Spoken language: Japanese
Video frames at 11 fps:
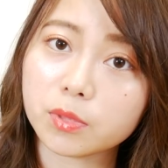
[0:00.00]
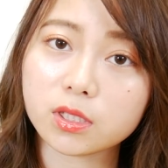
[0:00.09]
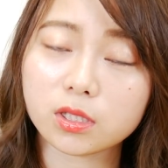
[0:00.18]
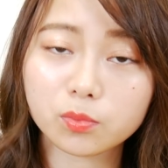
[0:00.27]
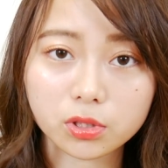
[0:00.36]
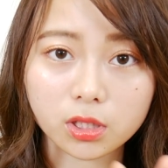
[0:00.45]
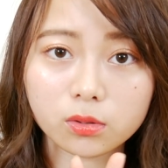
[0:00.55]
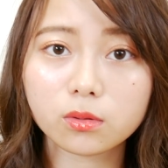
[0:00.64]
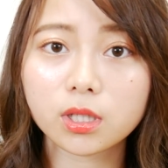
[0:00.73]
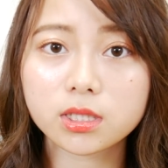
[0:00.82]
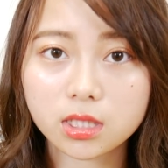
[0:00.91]
別にブランド
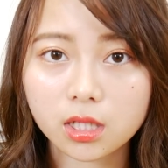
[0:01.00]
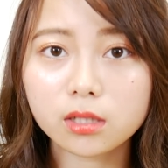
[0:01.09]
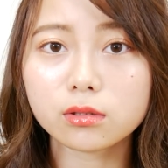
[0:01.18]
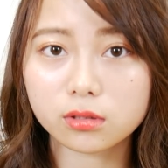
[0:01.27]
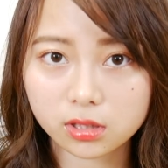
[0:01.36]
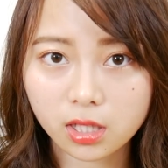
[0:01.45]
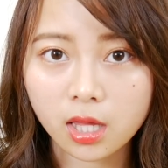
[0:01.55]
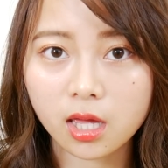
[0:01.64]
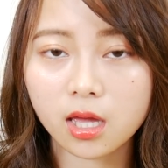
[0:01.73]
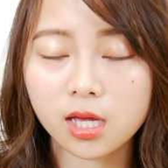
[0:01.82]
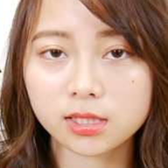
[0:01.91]
とかじゃなくっ
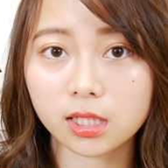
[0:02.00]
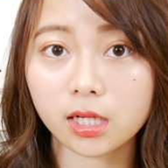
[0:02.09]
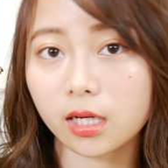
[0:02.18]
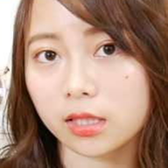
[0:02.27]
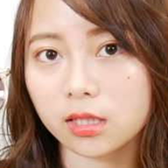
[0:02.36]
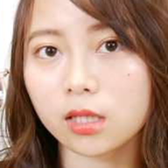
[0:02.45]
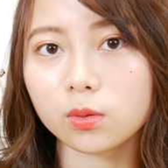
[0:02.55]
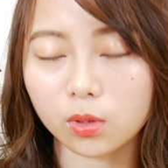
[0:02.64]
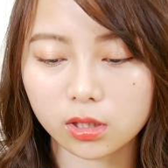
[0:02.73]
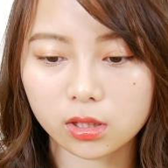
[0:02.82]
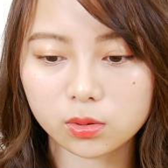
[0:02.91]
て雑貨屋さんと
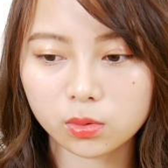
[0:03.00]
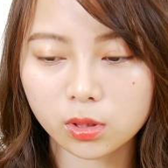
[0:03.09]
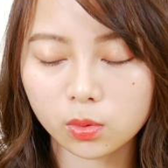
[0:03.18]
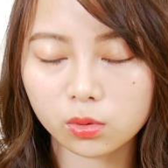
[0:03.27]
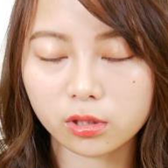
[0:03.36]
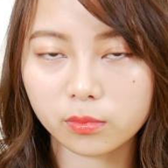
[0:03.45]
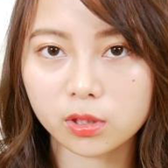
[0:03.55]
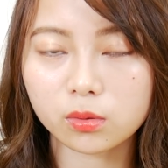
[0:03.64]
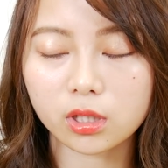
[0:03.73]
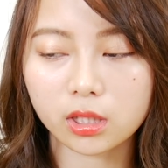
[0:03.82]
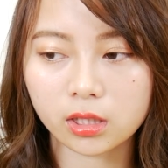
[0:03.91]
かねそういったとこで見る
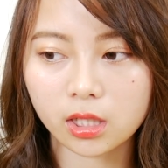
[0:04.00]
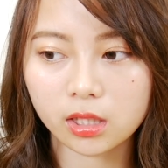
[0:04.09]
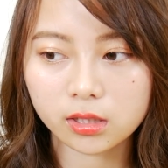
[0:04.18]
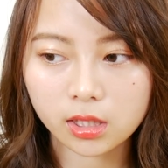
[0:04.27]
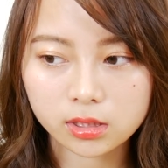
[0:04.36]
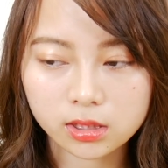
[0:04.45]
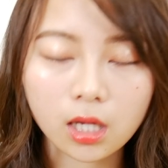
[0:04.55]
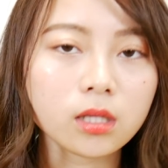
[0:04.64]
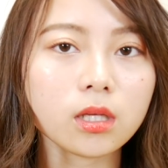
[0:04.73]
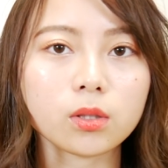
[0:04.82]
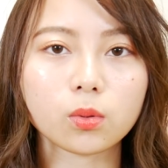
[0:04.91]
ときに大体
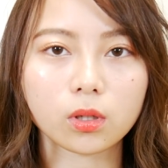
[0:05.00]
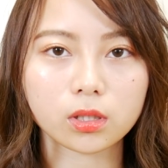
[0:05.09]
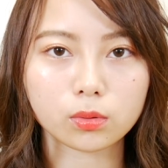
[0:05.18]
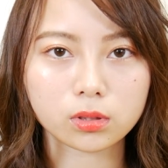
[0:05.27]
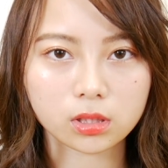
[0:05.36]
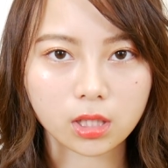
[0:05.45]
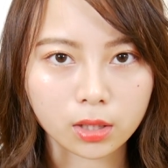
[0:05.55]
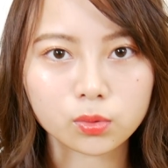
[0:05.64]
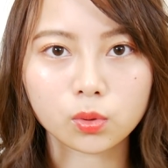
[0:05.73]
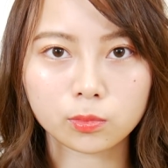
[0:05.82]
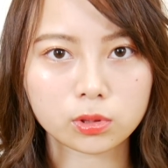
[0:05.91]
1000円とかで売ってあ
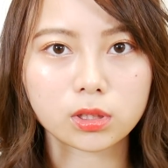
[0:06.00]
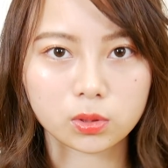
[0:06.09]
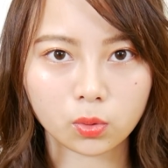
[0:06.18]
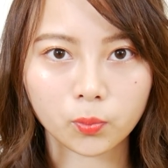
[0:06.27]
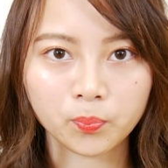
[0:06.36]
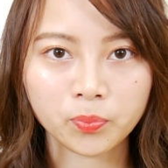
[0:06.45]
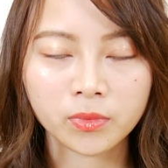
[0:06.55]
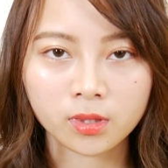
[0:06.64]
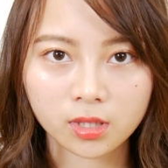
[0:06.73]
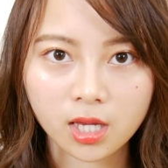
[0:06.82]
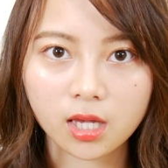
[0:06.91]
ると思うんですよ
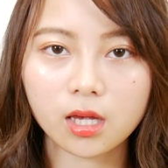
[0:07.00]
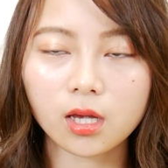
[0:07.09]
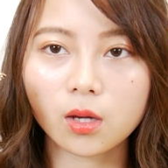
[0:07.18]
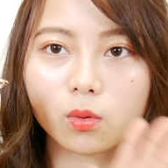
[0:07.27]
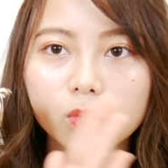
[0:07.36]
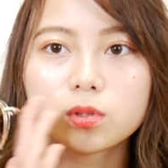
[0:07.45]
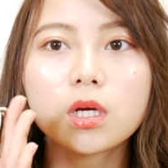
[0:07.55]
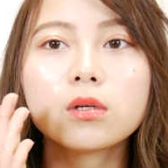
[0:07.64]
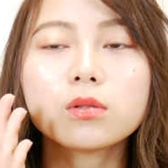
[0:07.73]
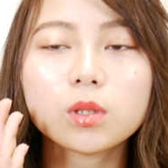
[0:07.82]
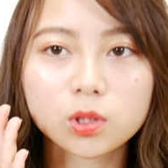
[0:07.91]
でこの
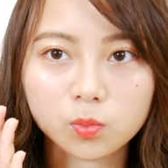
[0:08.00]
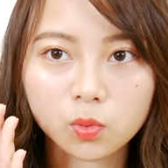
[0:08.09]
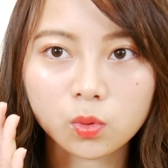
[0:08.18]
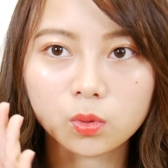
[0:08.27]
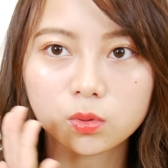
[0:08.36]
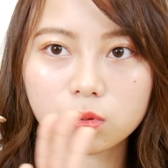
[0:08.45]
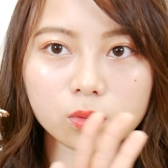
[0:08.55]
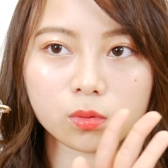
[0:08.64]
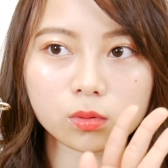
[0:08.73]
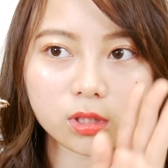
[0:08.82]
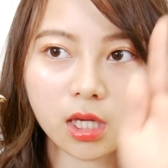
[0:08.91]
サングラスもそ
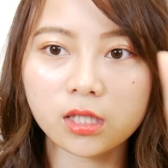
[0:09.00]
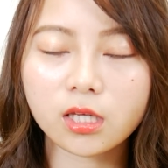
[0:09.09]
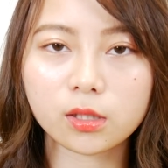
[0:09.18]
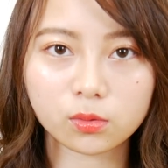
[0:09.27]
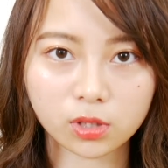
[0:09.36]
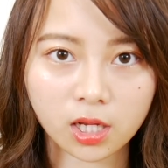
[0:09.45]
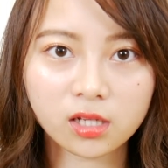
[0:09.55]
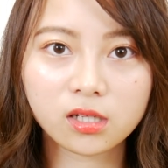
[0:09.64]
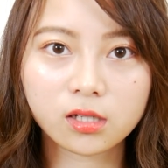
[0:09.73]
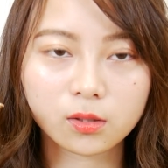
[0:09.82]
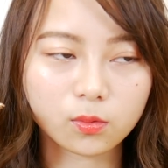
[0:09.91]
の1000円のね
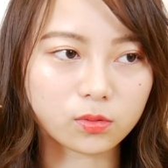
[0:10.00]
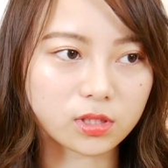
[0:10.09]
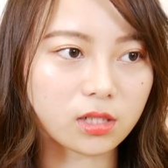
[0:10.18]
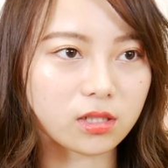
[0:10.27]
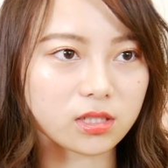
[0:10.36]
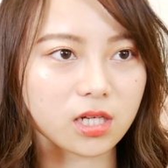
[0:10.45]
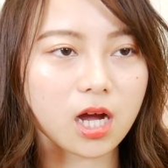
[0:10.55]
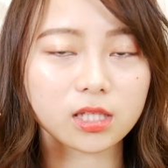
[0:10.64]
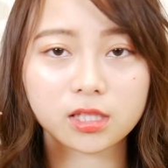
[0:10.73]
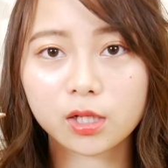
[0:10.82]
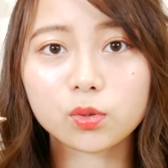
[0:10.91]
こうサングラスがか
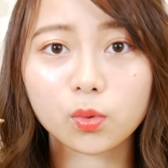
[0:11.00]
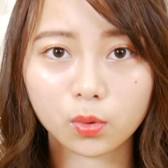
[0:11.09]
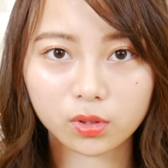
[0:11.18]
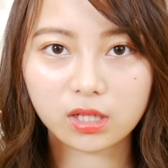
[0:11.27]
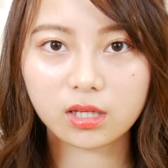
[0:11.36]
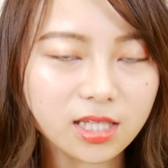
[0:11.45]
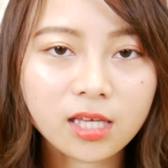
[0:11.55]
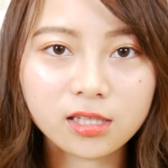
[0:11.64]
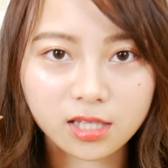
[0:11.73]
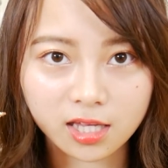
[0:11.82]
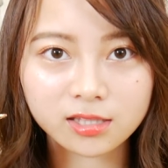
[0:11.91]
かってあるところに
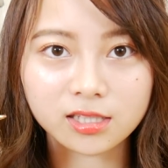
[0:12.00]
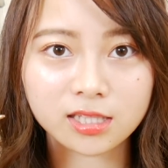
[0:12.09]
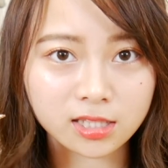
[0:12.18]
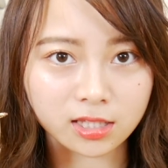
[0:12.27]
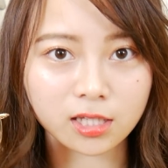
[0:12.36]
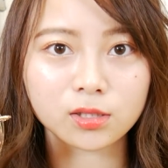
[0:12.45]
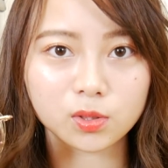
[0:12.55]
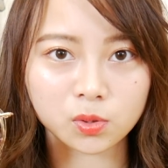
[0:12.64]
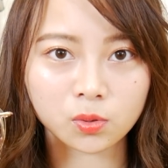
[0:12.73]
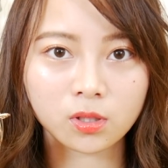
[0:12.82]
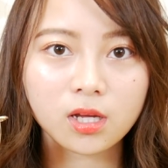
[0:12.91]
1000円って出てたんで
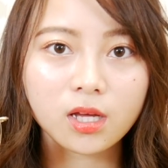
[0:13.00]
すよ